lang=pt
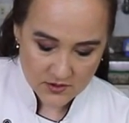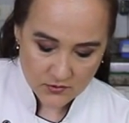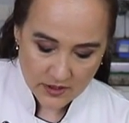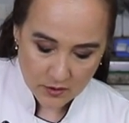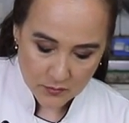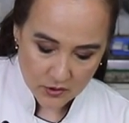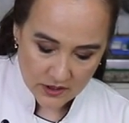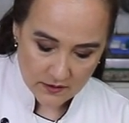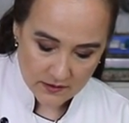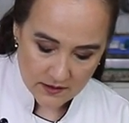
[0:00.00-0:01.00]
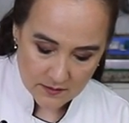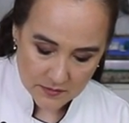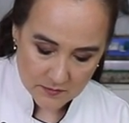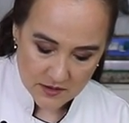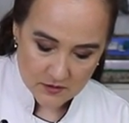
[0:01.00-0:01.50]
Mistura ela um pouquinho aqui
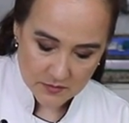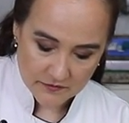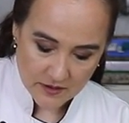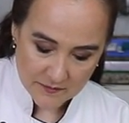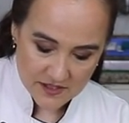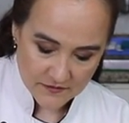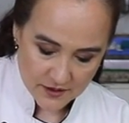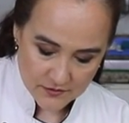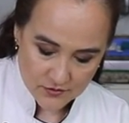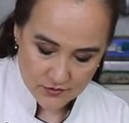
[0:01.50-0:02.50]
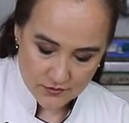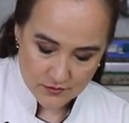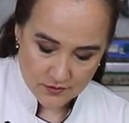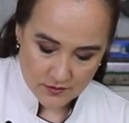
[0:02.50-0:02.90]
primeiro para ficar mais fácil.